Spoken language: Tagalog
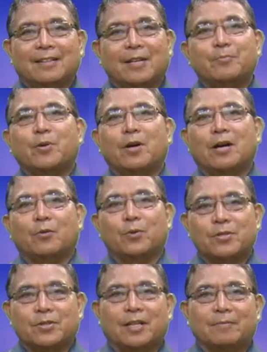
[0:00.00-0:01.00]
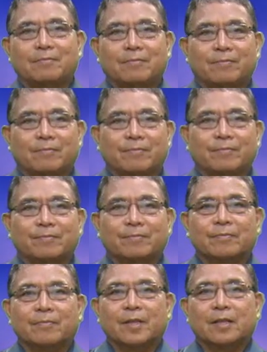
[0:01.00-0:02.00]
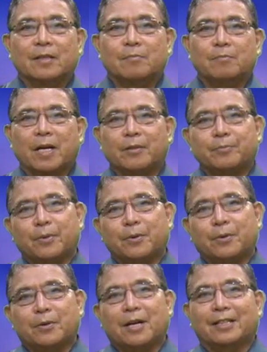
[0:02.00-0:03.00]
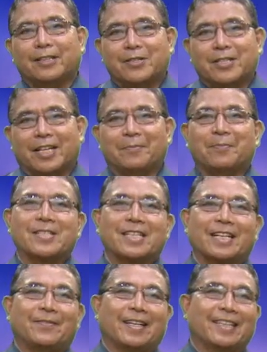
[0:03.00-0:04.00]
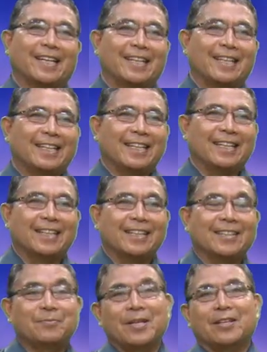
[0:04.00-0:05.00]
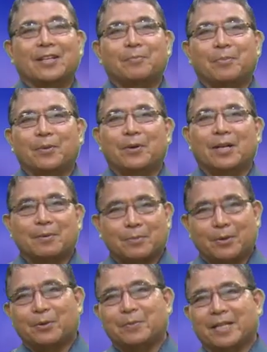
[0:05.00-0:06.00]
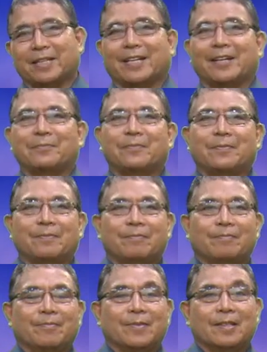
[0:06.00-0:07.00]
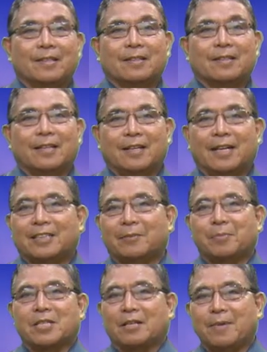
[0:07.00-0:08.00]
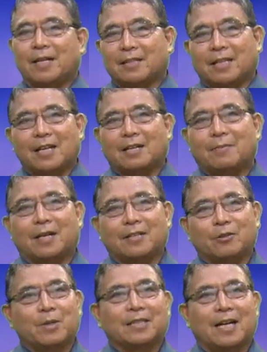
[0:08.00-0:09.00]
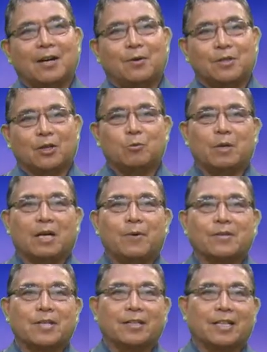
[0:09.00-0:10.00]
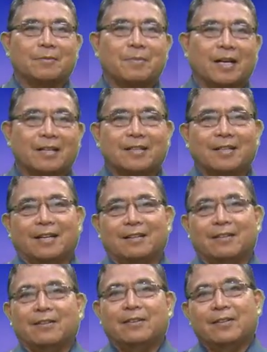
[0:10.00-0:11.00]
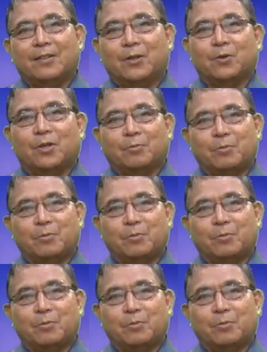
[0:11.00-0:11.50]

Yan po ang wisdom. Bakit po atin silang pasalamatan? Mahirap po, alam ko, mahirap. Kaya ang ating pasalamatan na naman yung mga tao na gumagawa sa atin ng maganda, yung